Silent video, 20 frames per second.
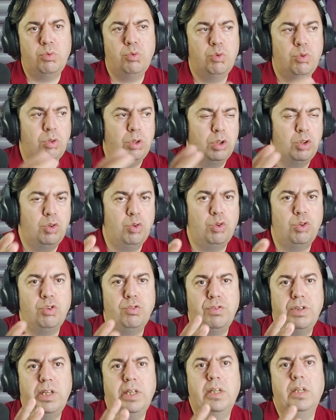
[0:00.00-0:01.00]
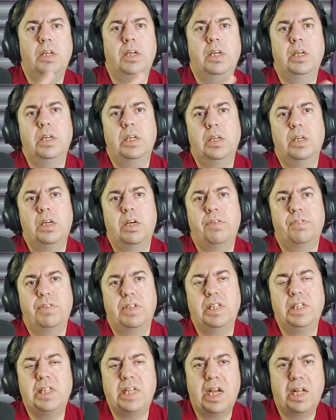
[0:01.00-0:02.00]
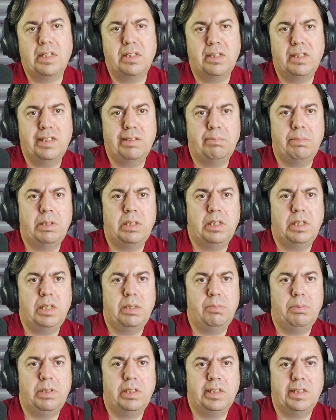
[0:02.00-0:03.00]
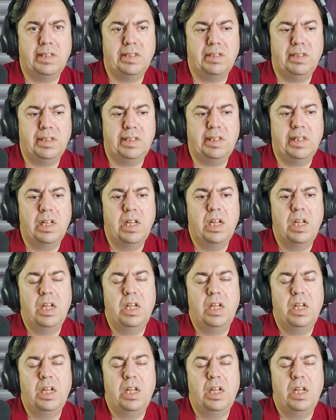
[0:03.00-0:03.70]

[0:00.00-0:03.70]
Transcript: Bu günü ve e, haftayı kendiniz belirleyebilirsiniz.